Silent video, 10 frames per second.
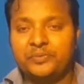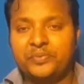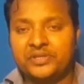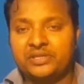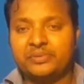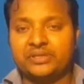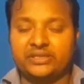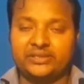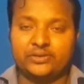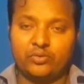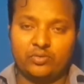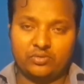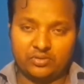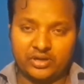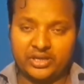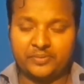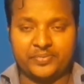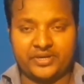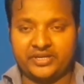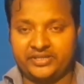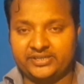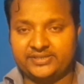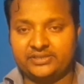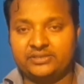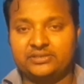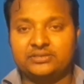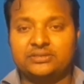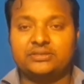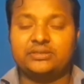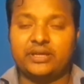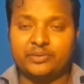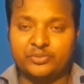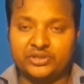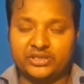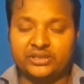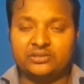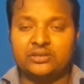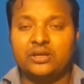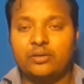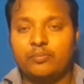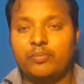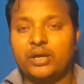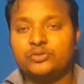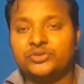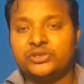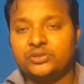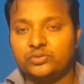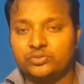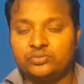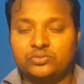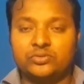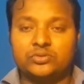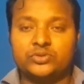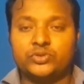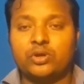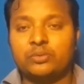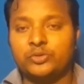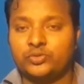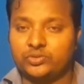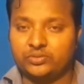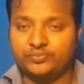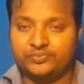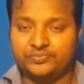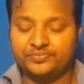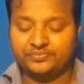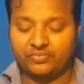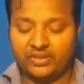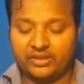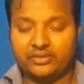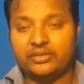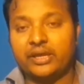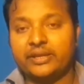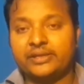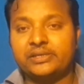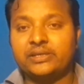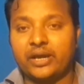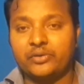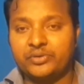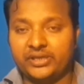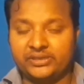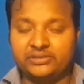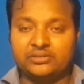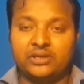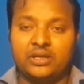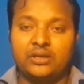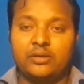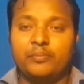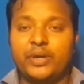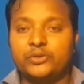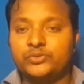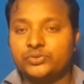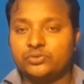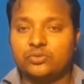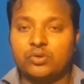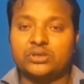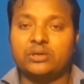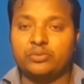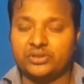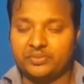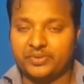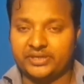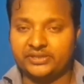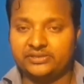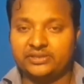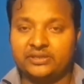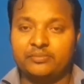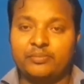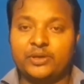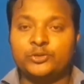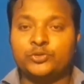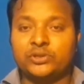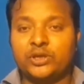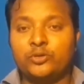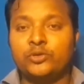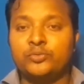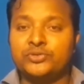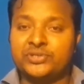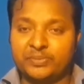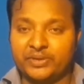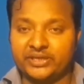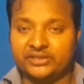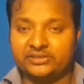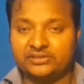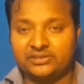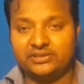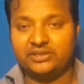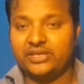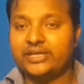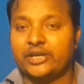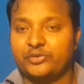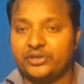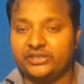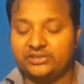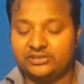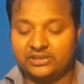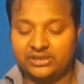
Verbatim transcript: এই পৃথিবীতে অনেক প্রাণী আছে তার মধ্যে মানুষ কিন্তু সর্বোত্তম তার একটি কারণ কি মানুষ কথা বলতে পারে মানুষ কথাগুলো বুঝতে পারে এ কারণেই